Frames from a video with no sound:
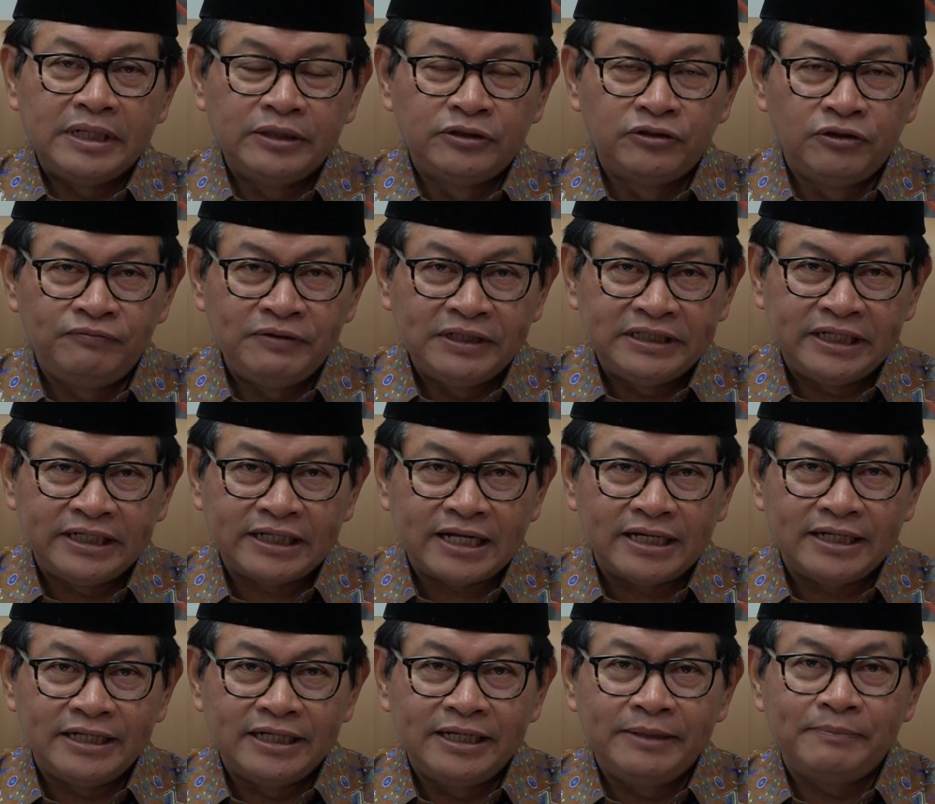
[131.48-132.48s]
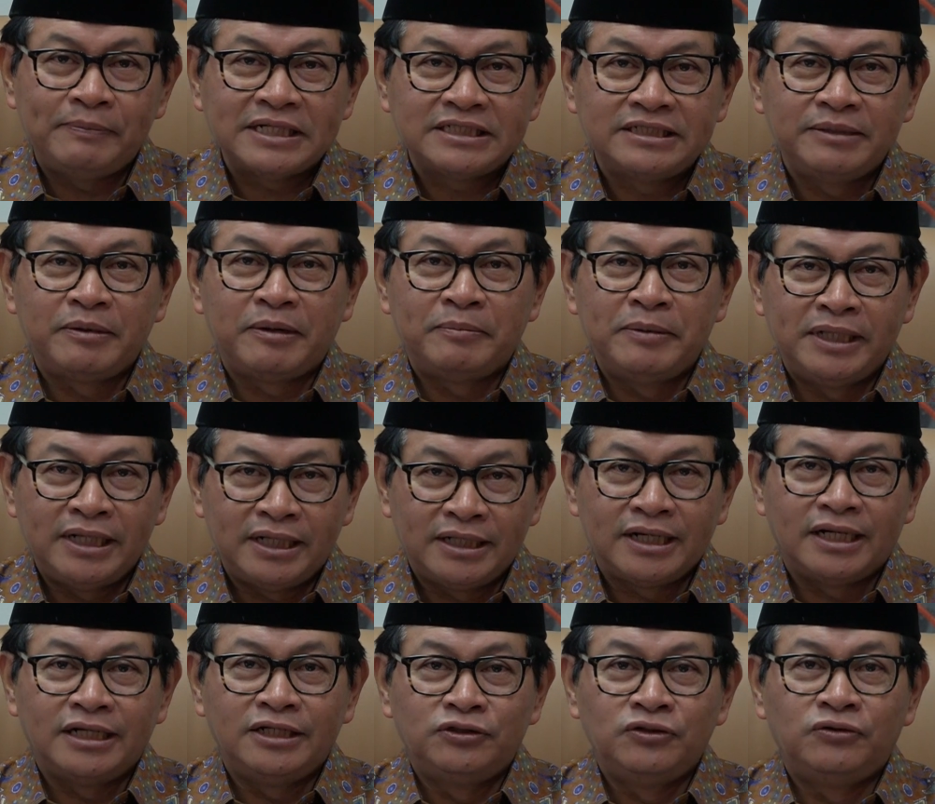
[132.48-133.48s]
Idul Fitri kali ini pasti berbeda
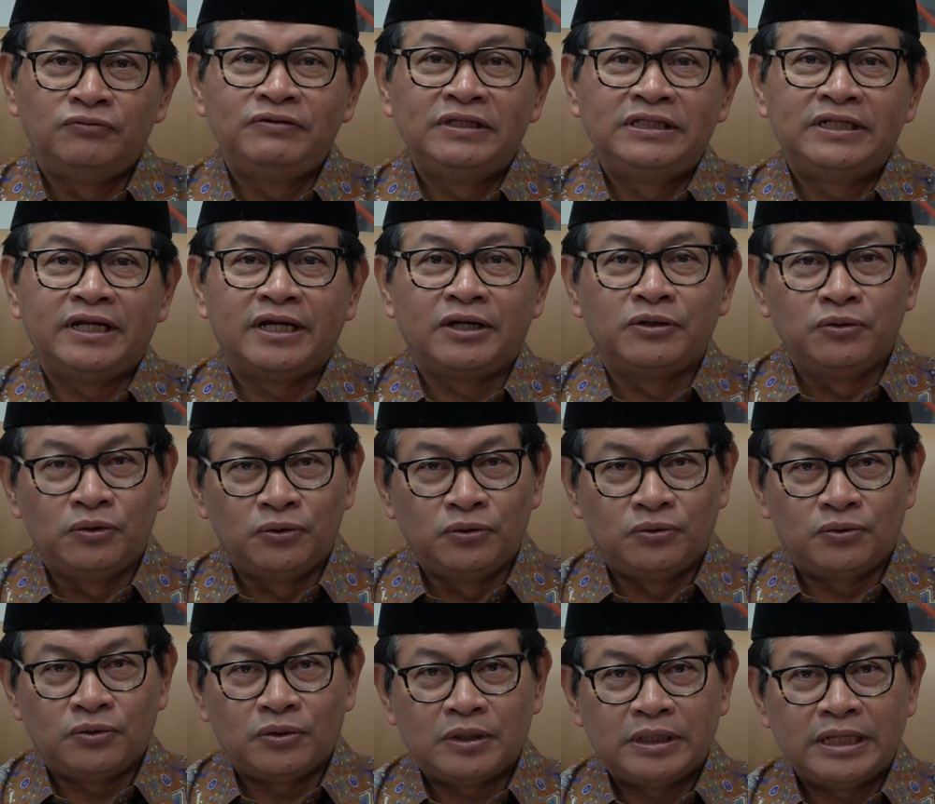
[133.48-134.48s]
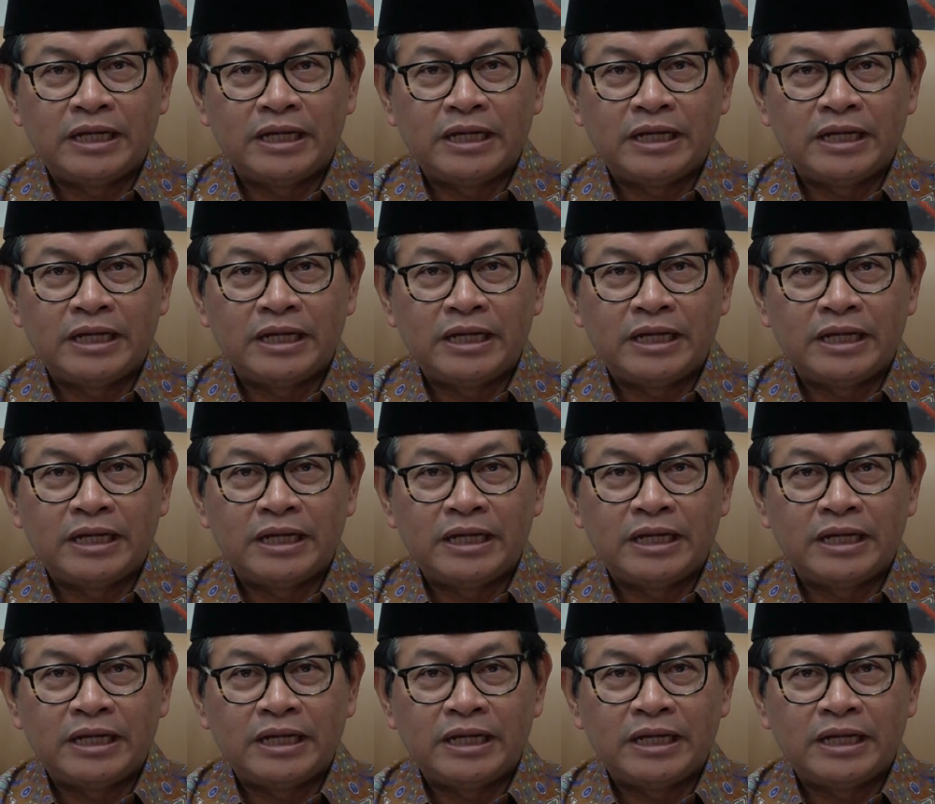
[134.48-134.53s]
dengan Idul Fitri yang dulu.